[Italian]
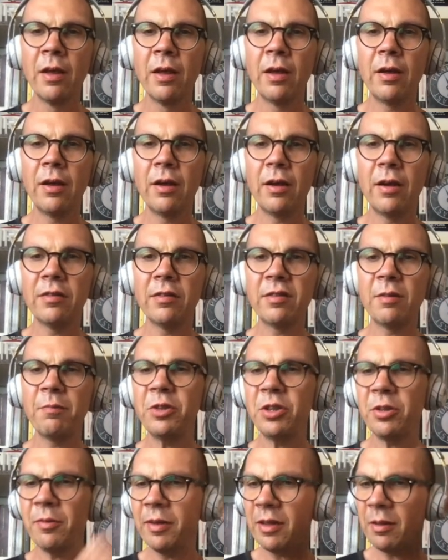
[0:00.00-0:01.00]
Eh,
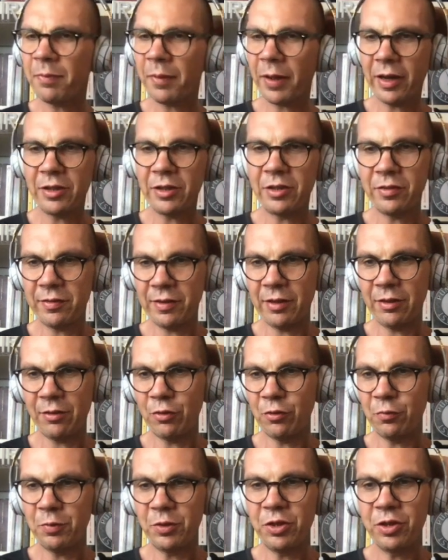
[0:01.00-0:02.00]
semplicemente perché c'è stato
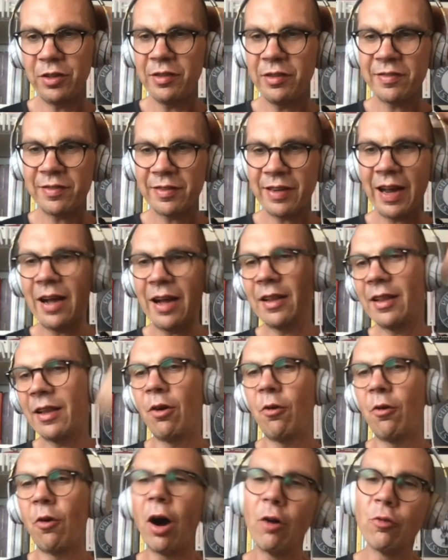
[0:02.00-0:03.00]
una specie di
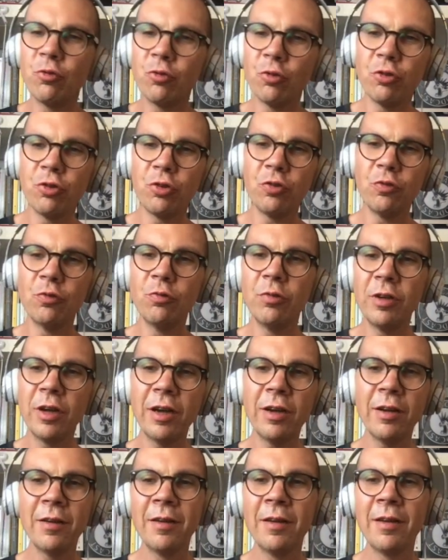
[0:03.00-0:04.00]
scandalo
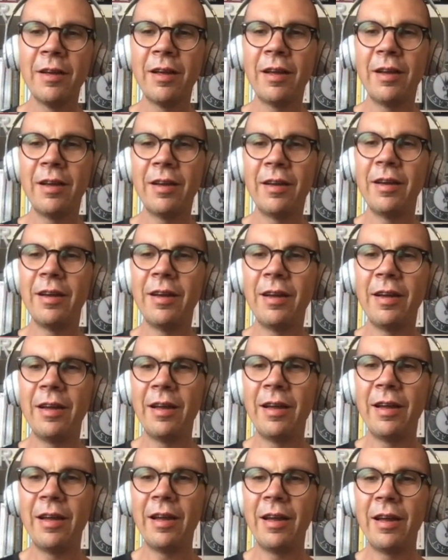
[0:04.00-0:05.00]
autotune
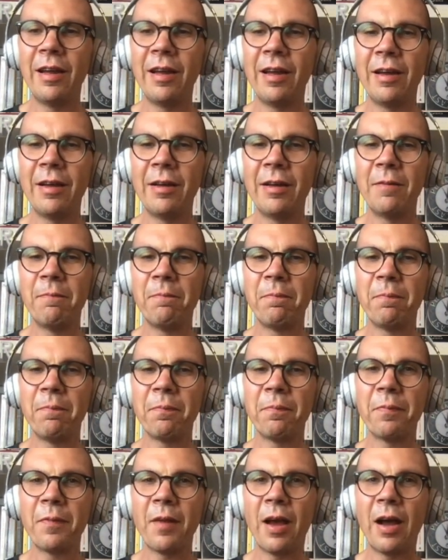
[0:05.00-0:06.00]
ehm,
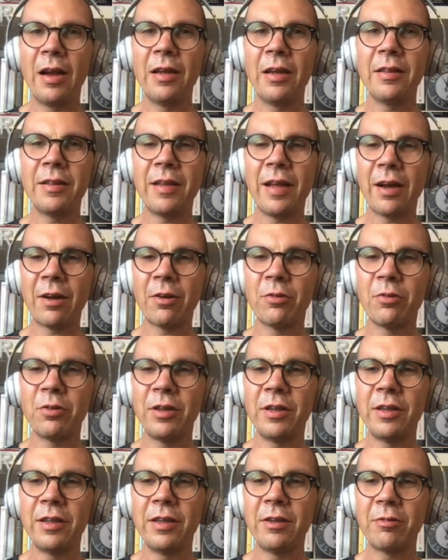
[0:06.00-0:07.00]
all'interno
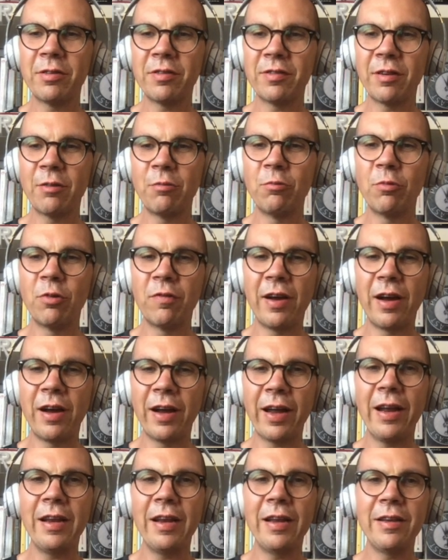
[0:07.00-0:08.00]
di, di, questa nuova
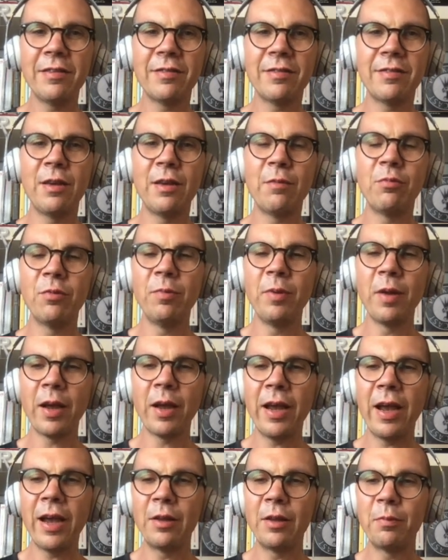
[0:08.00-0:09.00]
release dei Bull
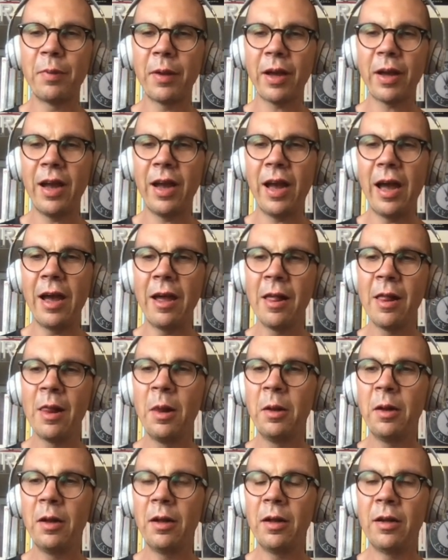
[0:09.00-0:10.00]
Brigade perché
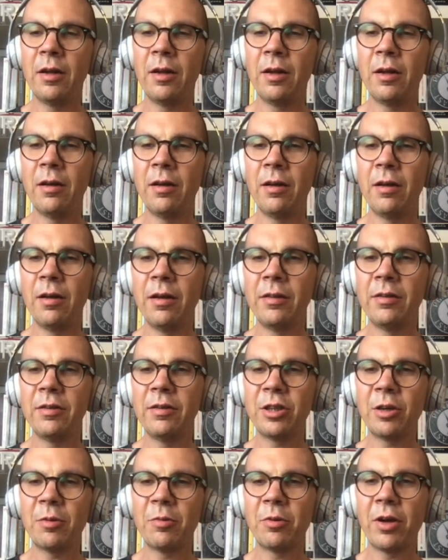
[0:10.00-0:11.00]
eh,
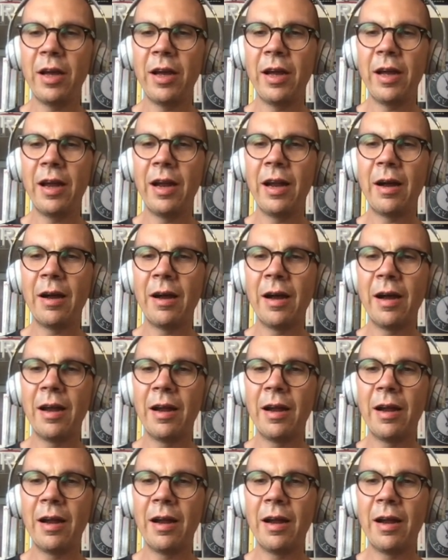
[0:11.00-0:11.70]
diciamo che la, la,